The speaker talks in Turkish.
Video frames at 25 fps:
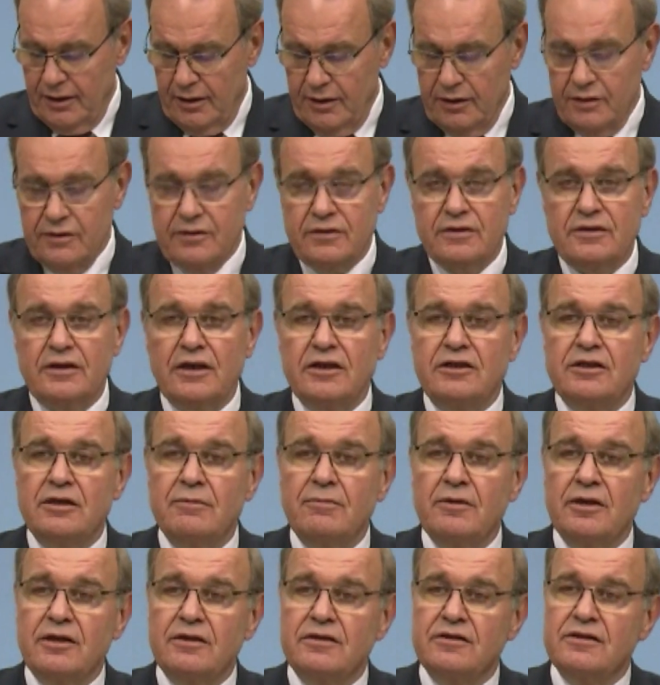
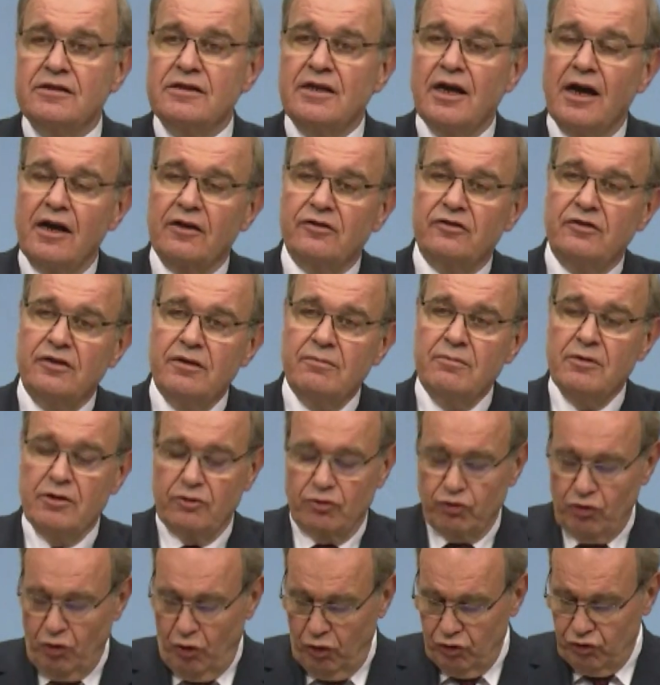seçimin siyasi bir
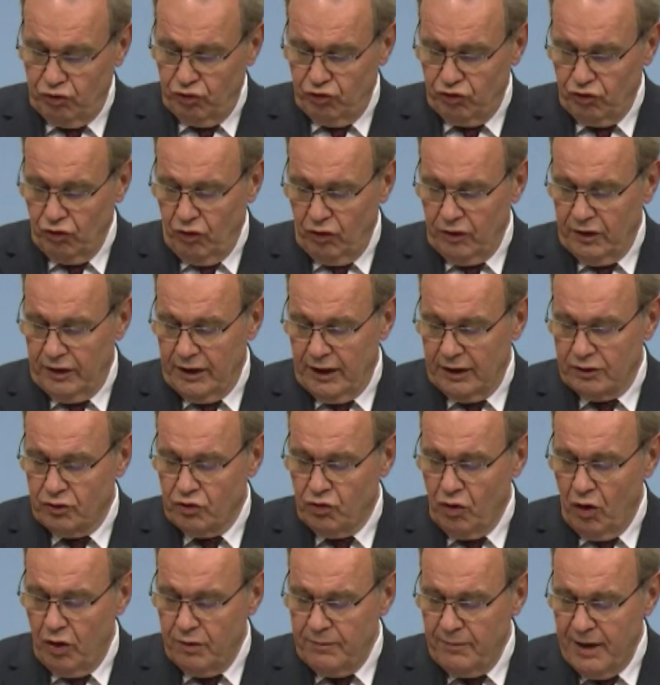tortusu olarak
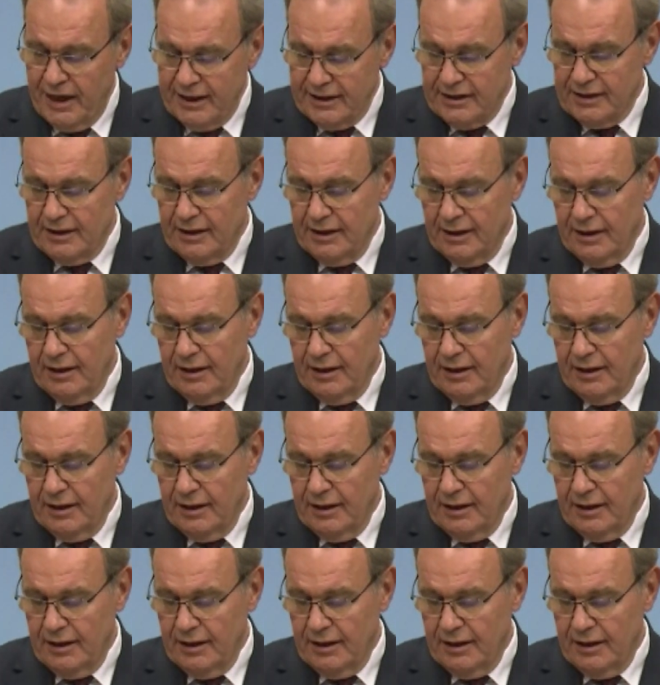görmek